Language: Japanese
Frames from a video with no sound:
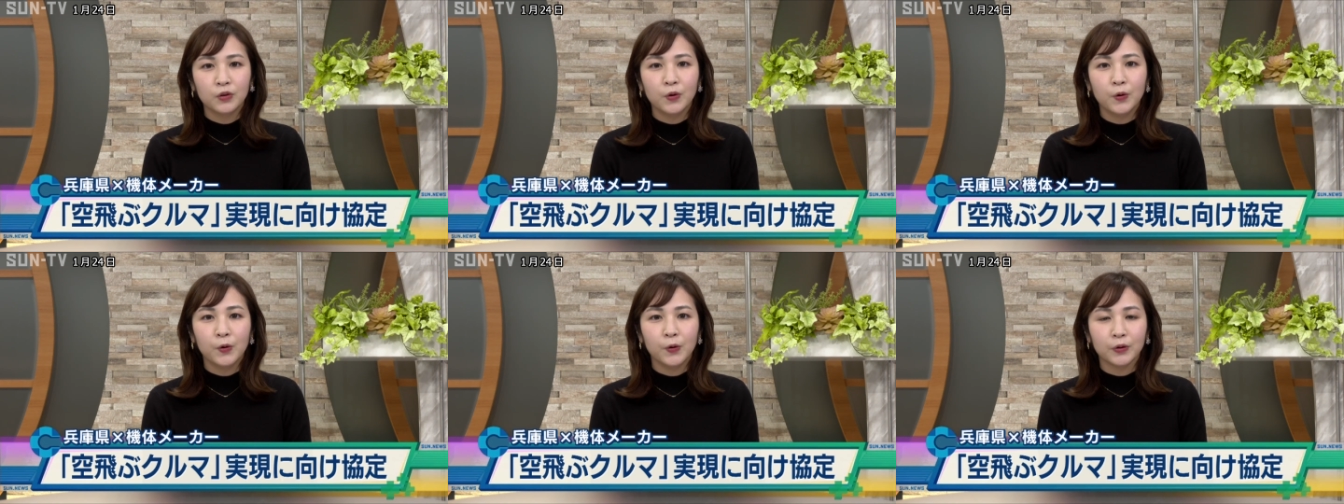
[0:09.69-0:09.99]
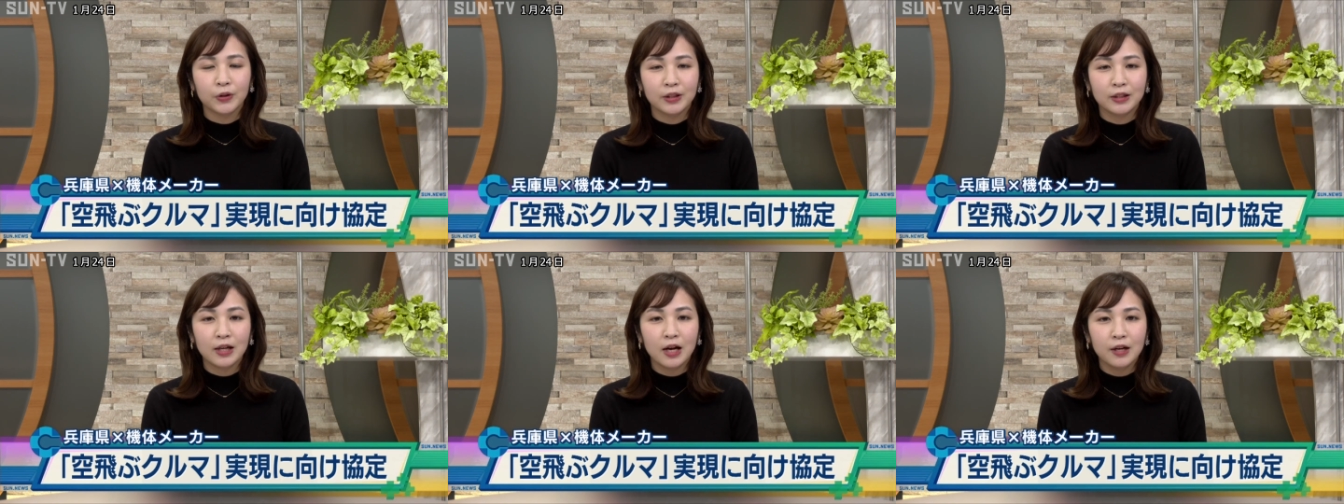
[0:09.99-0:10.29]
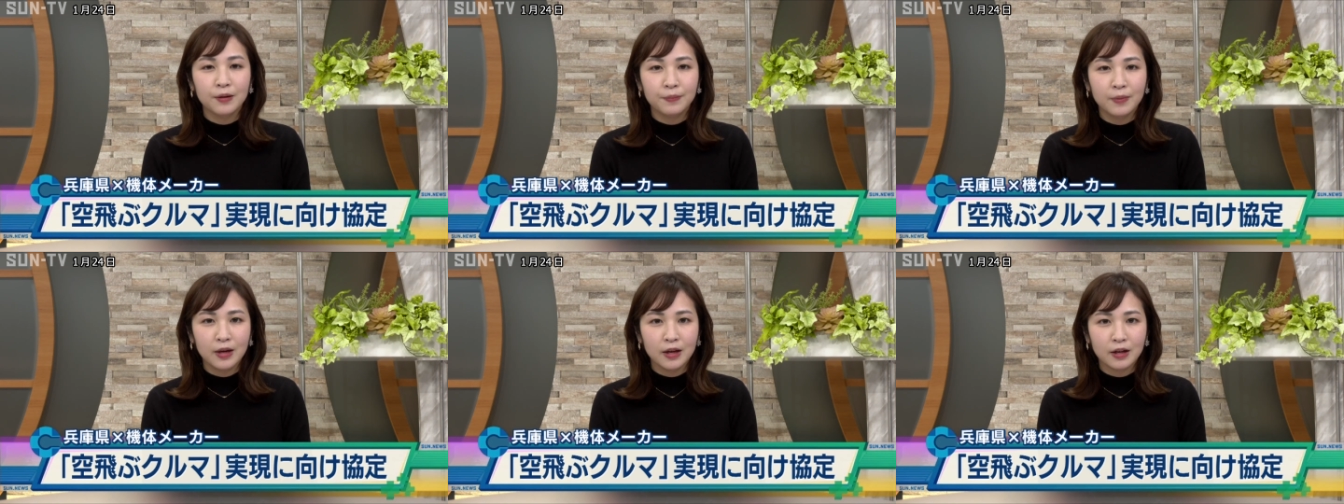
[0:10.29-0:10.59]
今日機
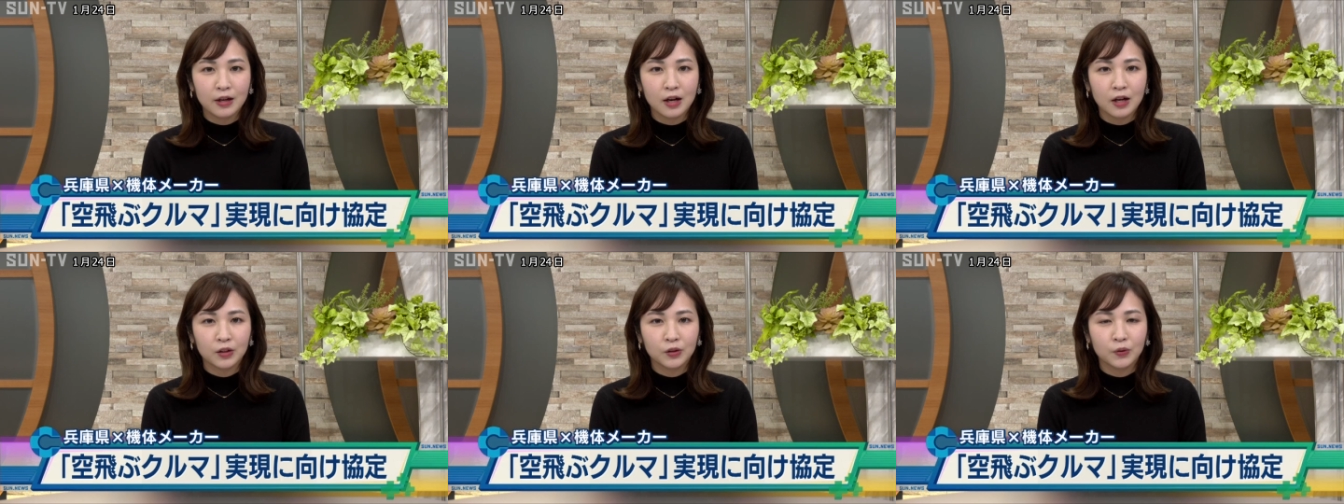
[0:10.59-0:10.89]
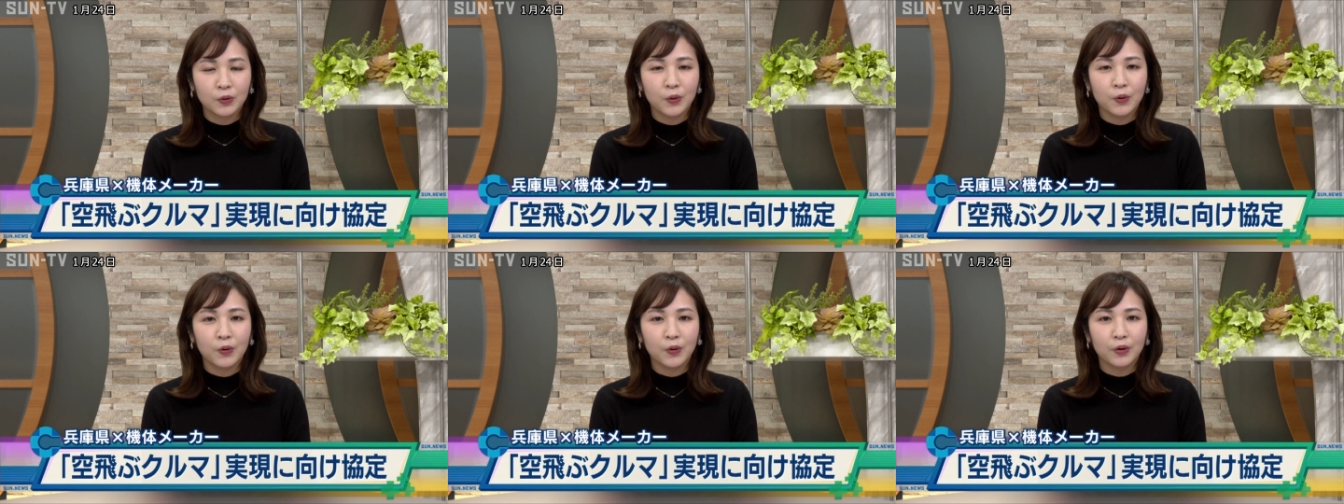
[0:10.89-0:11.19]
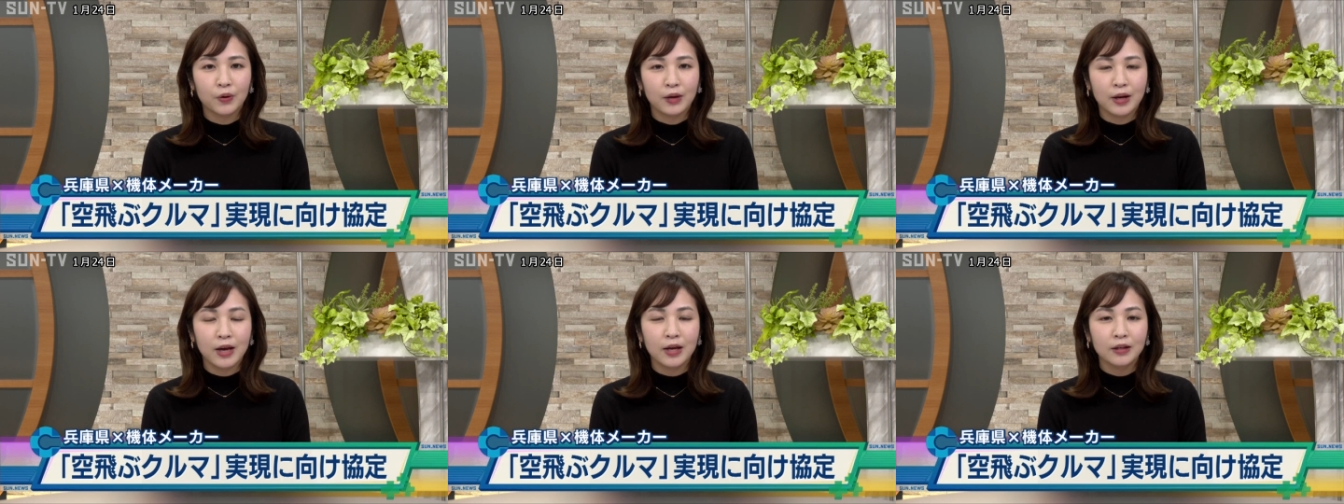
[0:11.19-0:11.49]
体メーカー
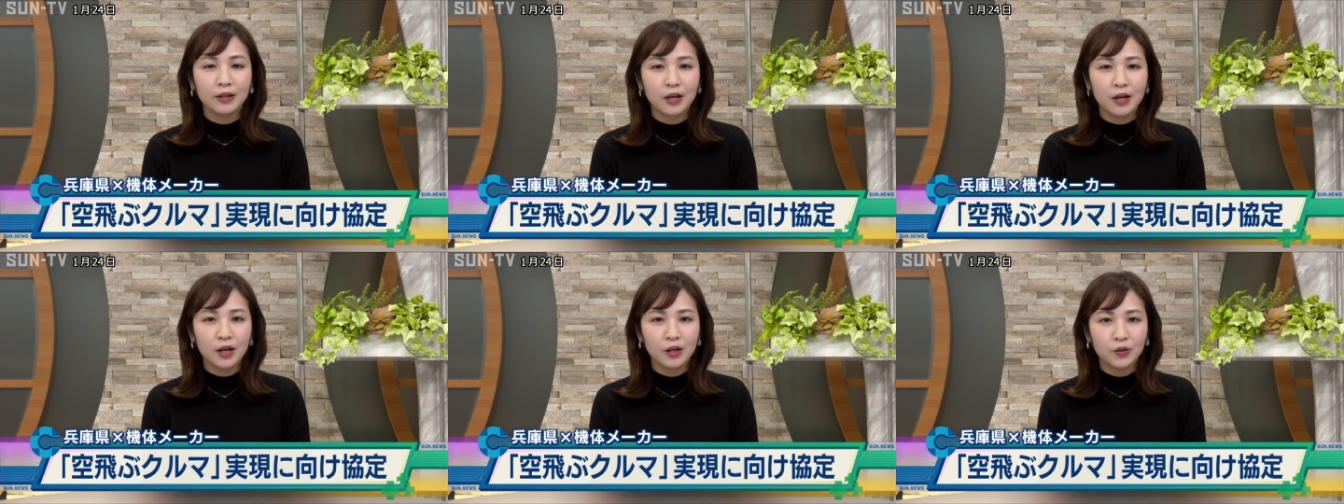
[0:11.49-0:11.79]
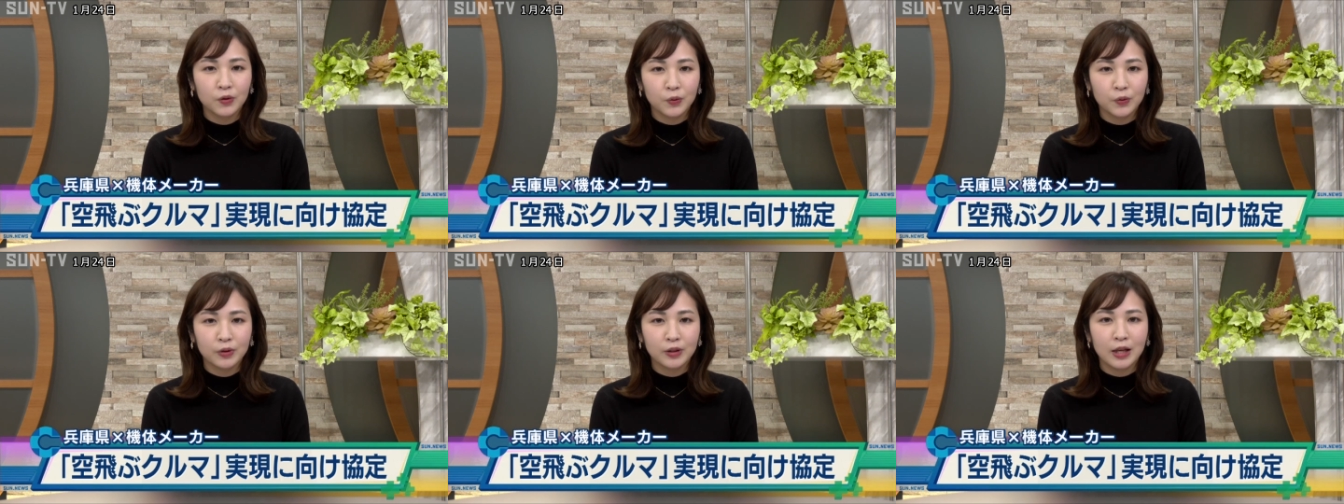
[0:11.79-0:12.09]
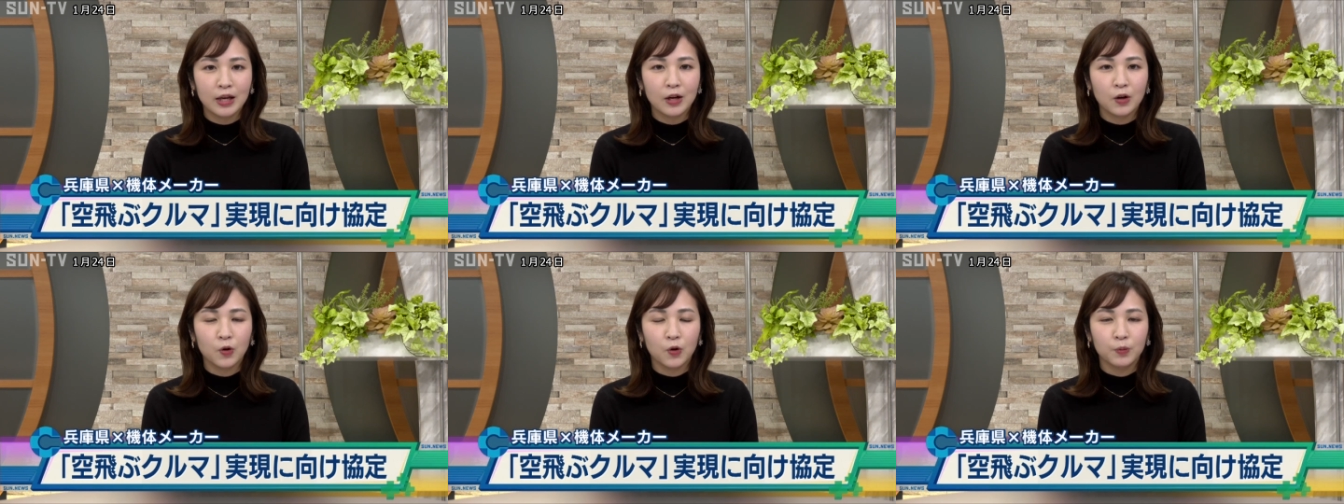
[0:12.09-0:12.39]
と連携協
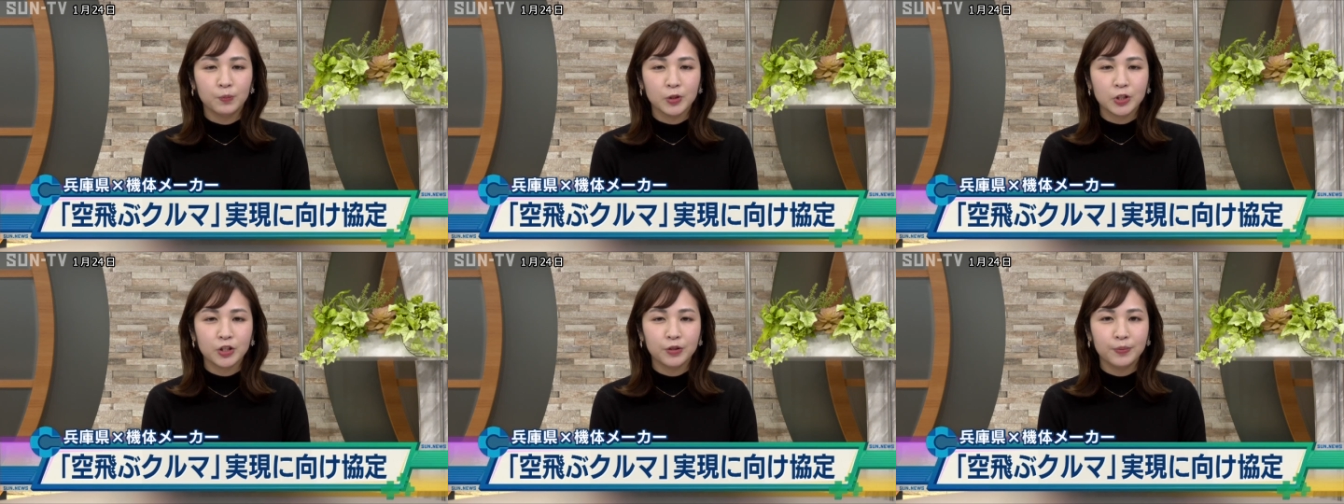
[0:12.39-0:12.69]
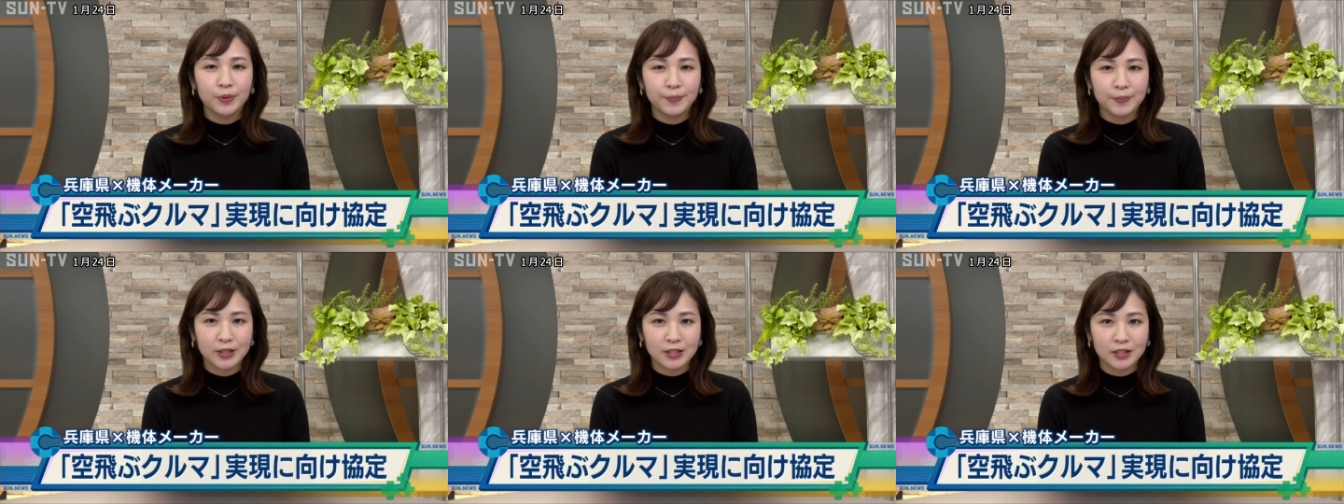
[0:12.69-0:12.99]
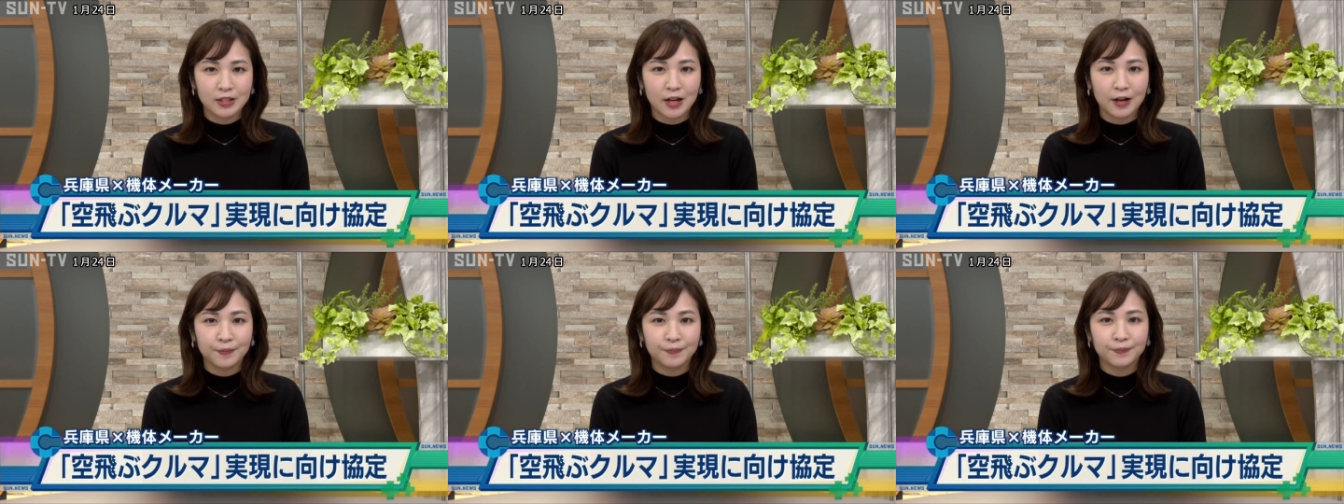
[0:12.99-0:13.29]
定を結びま
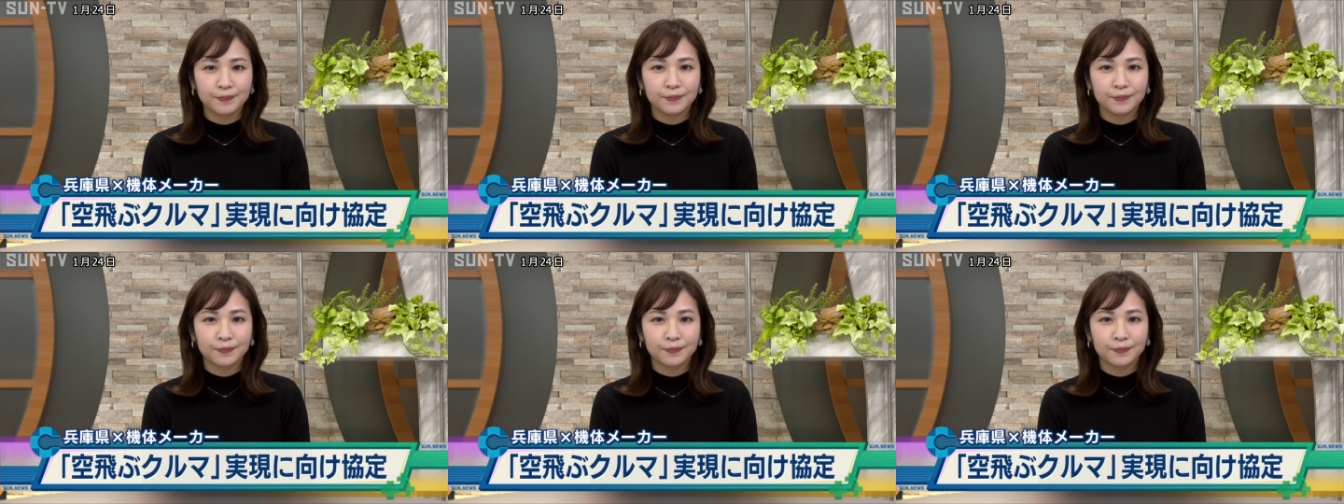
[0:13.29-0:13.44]
した